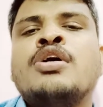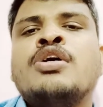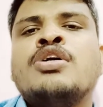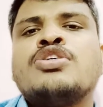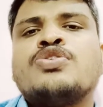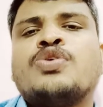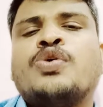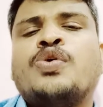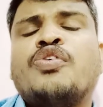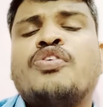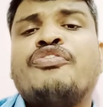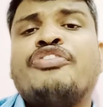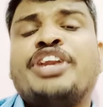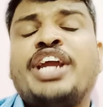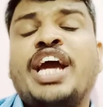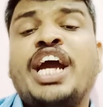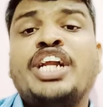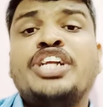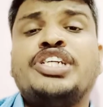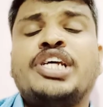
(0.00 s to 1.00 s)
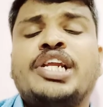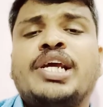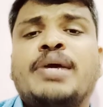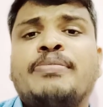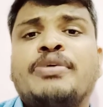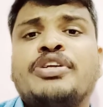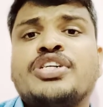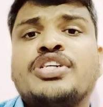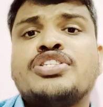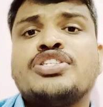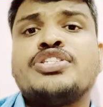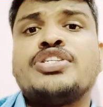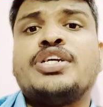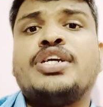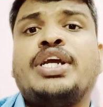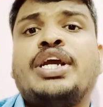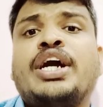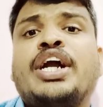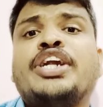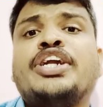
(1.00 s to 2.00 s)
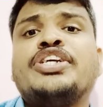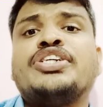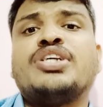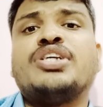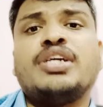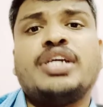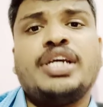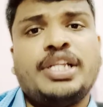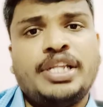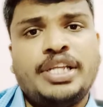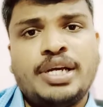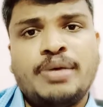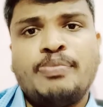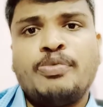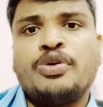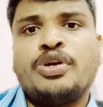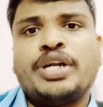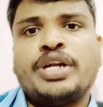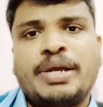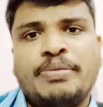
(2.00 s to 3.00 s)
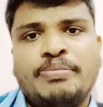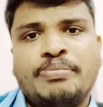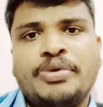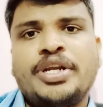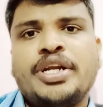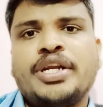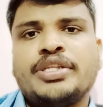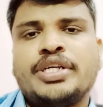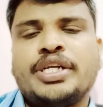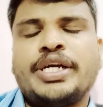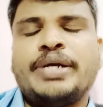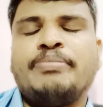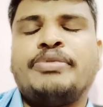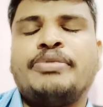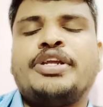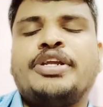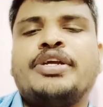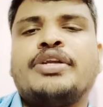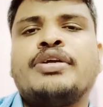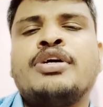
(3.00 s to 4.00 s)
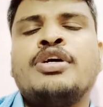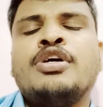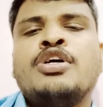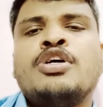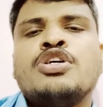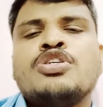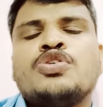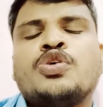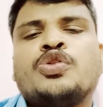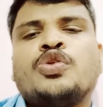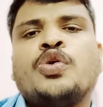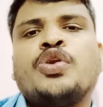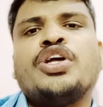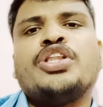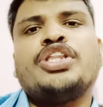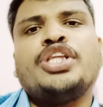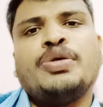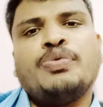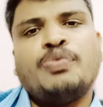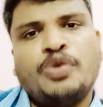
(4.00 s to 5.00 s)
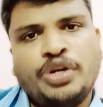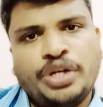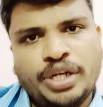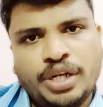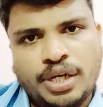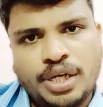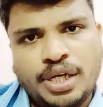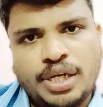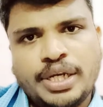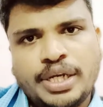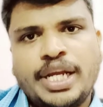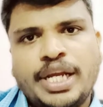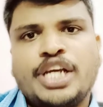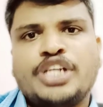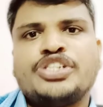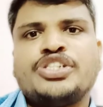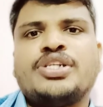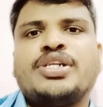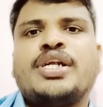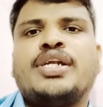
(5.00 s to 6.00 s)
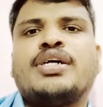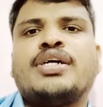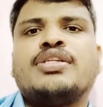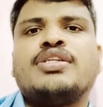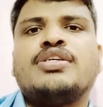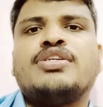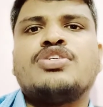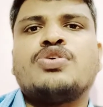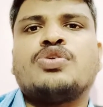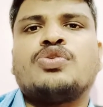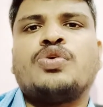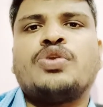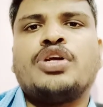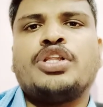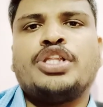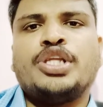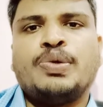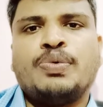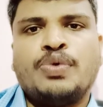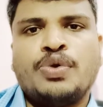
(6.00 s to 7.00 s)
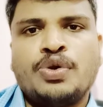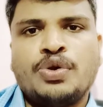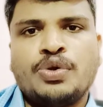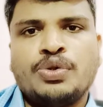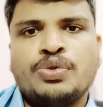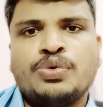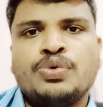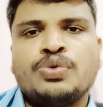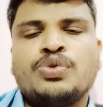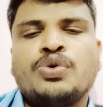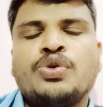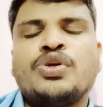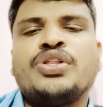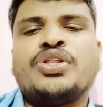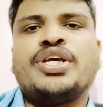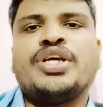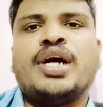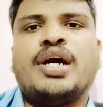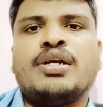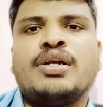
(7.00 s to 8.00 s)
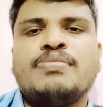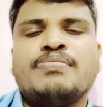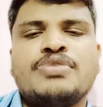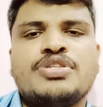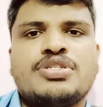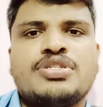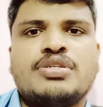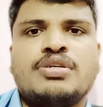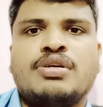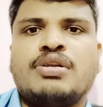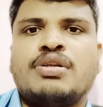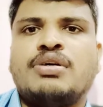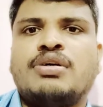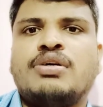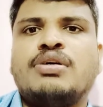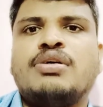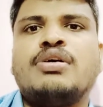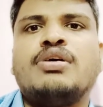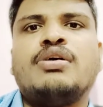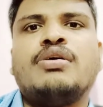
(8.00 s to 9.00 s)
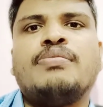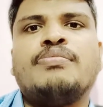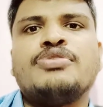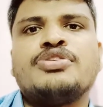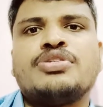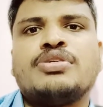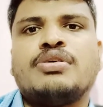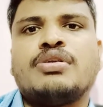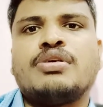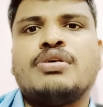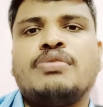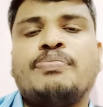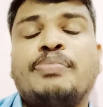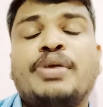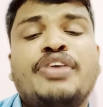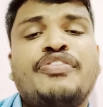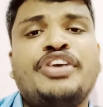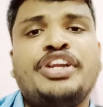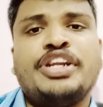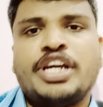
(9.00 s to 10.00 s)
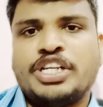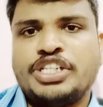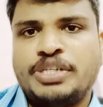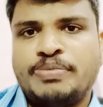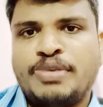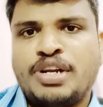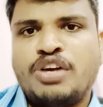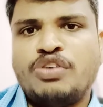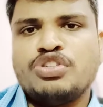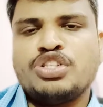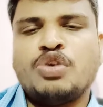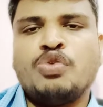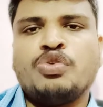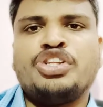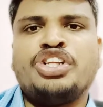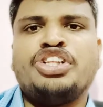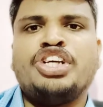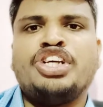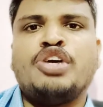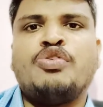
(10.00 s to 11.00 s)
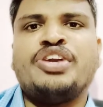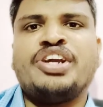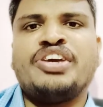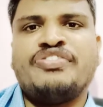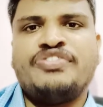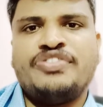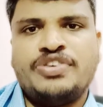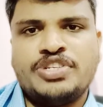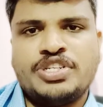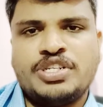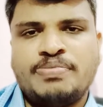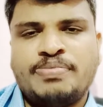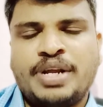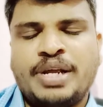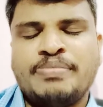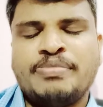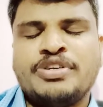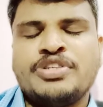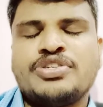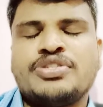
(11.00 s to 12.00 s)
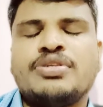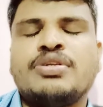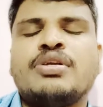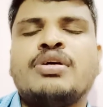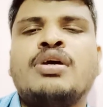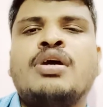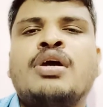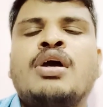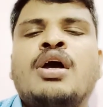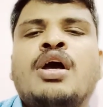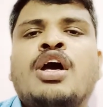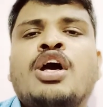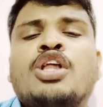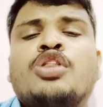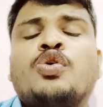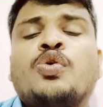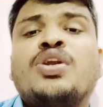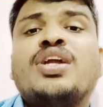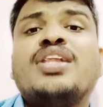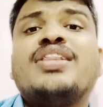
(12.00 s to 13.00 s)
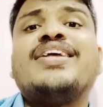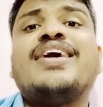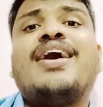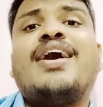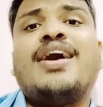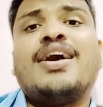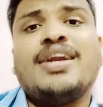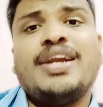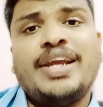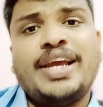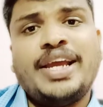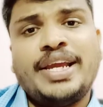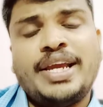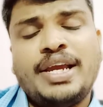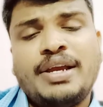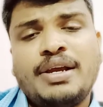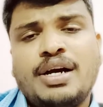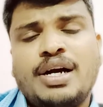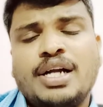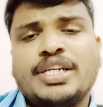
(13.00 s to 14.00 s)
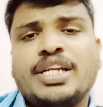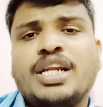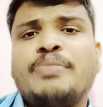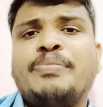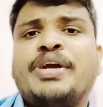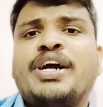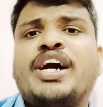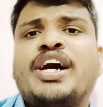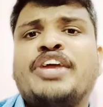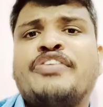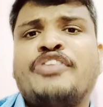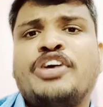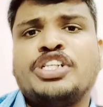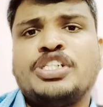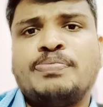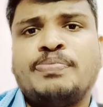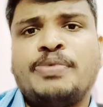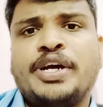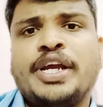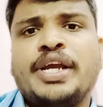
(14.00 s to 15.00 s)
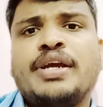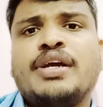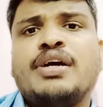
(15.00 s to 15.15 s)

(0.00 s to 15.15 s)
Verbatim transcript: ஸோ ஃபினான்ஷியல் எமர்ஜென்சி கண்டிஷனுக்கு இந்தியா போன டைம் பீரியட் இந்த டைம் பீரியட் ஸோ தொண்ணூற்றி ஒன்றில் எலெக்ஷன் நடக்குது ஸோ தொண்ணூற்றி ஒன்று டு தொண்ணூற்றி ஆறு மிஸ்டர் மிஸ்டர் பி வி நரசிம்மராவ் சவுத் இந்தியாவுடைய ஃபர்ஸ்ட் பிரைம் மினிஸ்டர் தொண்ணூற்றி ஆறுலேயே அடல் பிஹாரி வாஜ்பாய்